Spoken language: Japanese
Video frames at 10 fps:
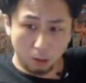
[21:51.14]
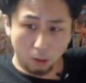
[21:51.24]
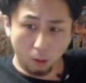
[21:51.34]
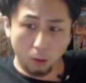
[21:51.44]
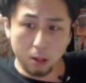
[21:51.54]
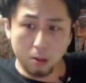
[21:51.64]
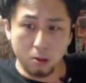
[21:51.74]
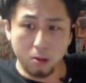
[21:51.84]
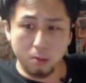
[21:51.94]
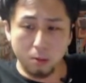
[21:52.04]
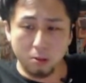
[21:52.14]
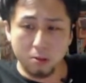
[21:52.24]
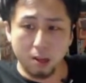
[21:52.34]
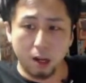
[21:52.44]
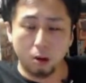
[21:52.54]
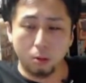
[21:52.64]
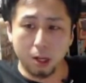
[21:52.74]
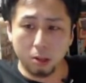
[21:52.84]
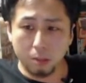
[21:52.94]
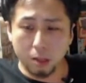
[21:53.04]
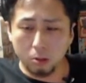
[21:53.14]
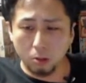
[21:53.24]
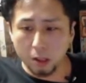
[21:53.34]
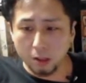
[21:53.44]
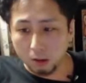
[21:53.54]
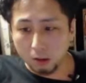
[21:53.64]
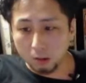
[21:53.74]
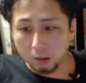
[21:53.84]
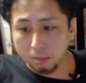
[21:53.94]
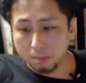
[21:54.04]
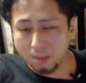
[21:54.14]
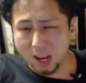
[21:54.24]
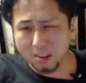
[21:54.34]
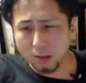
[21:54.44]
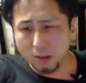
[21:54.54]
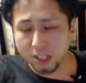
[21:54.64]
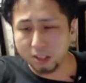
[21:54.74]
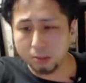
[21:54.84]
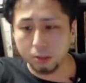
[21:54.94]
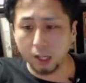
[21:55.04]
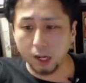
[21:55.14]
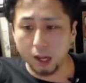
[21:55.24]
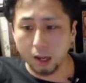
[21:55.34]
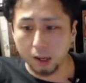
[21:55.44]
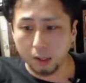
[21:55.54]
俺というモンスターがお前のために動き出すんだろ。まずは自分からやれ。